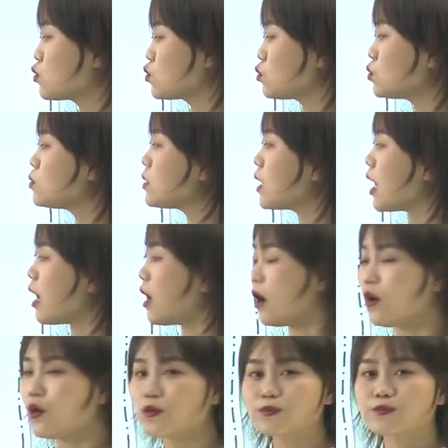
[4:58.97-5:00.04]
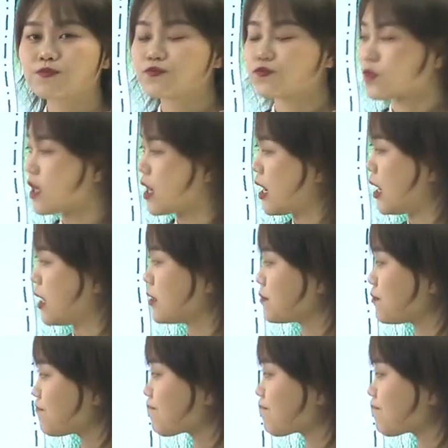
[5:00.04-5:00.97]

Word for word: 诸侯啊。